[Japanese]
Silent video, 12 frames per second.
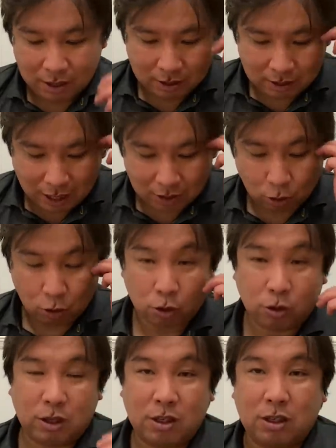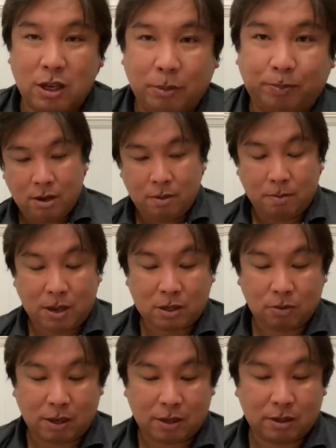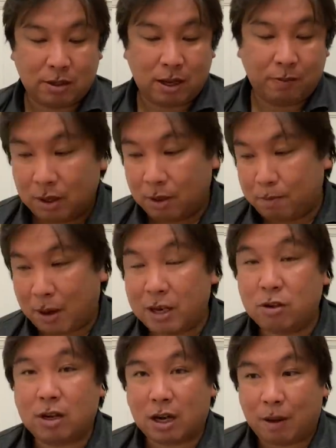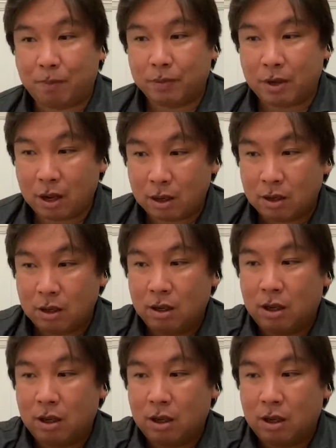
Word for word: さあ、ということでですね、まずはですね、パリーグからね、